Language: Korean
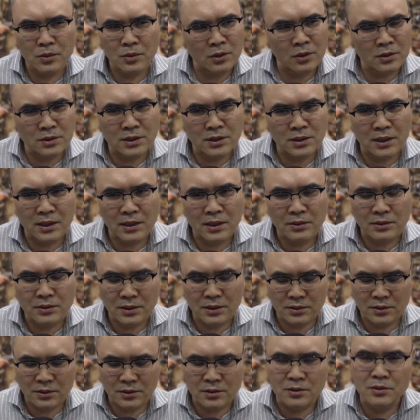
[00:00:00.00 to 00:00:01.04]
엊그젠가요?
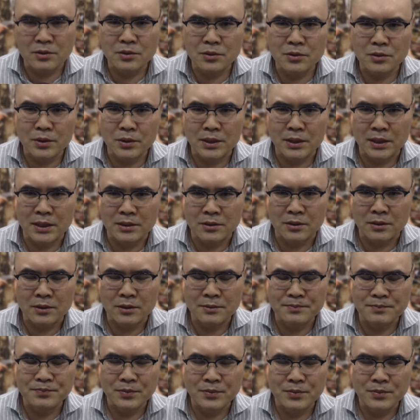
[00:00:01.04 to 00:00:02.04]
그래서 그것으로 인해서